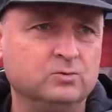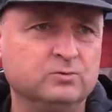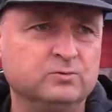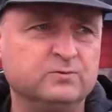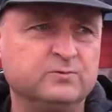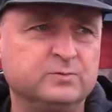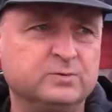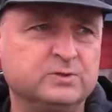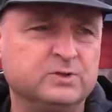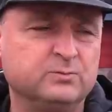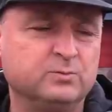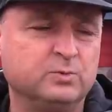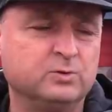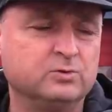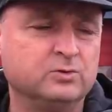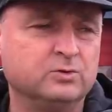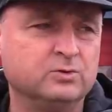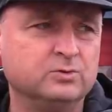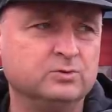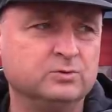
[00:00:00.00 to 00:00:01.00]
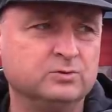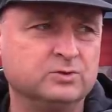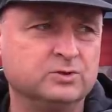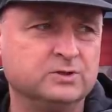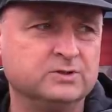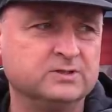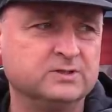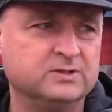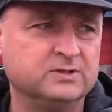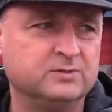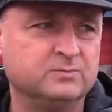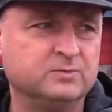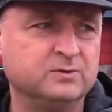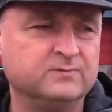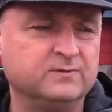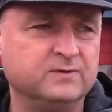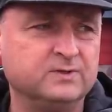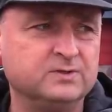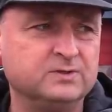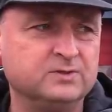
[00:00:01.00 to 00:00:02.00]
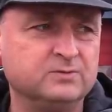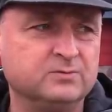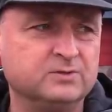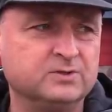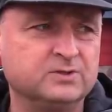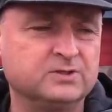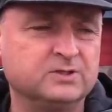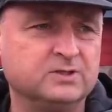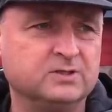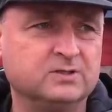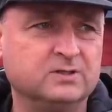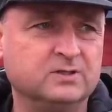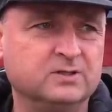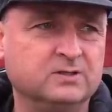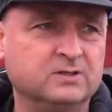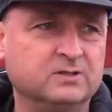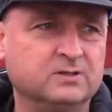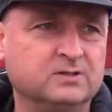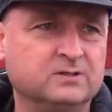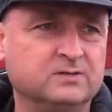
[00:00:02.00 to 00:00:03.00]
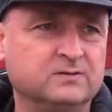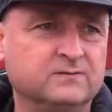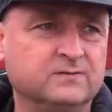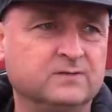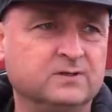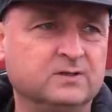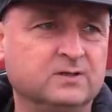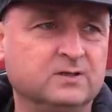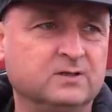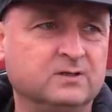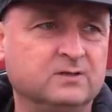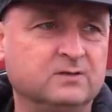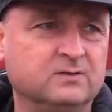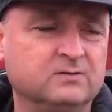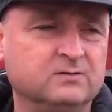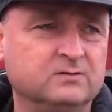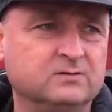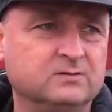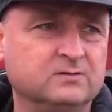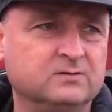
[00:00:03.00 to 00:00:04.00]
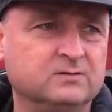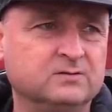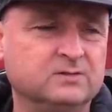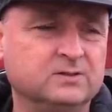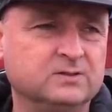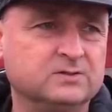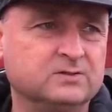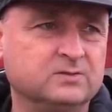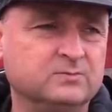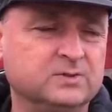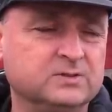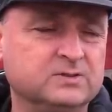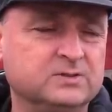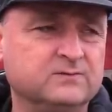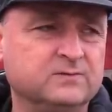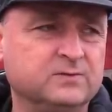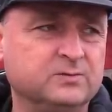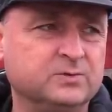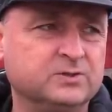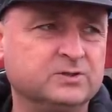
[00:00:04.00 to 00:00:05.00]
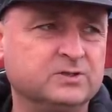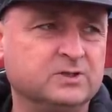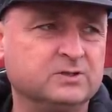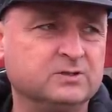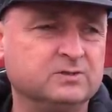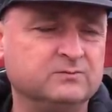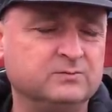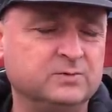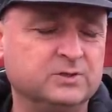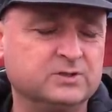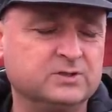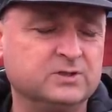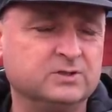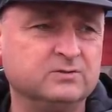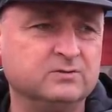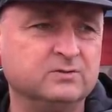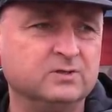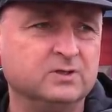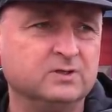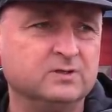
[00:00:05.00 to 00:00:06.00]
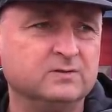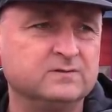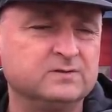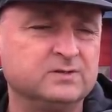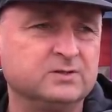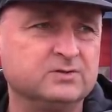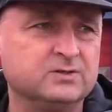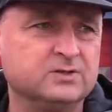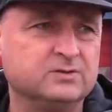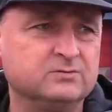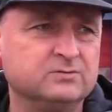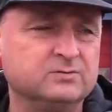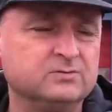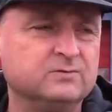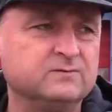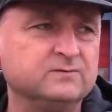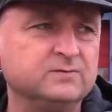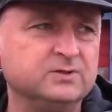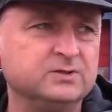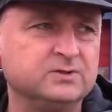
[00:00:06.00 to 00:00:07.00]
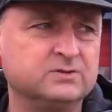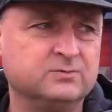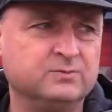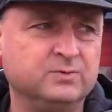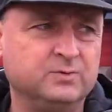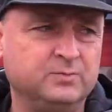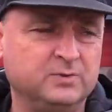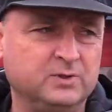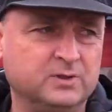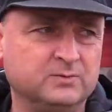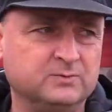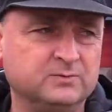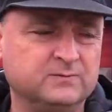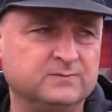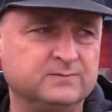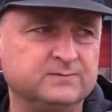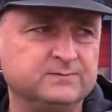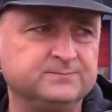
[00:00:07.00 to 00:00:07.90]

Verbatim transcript: Już w przedpokoju urządzenia potwierdziły, że tlenek węgla e, jest obecny w tym mieszkaniu w stężeniu 120 ppm.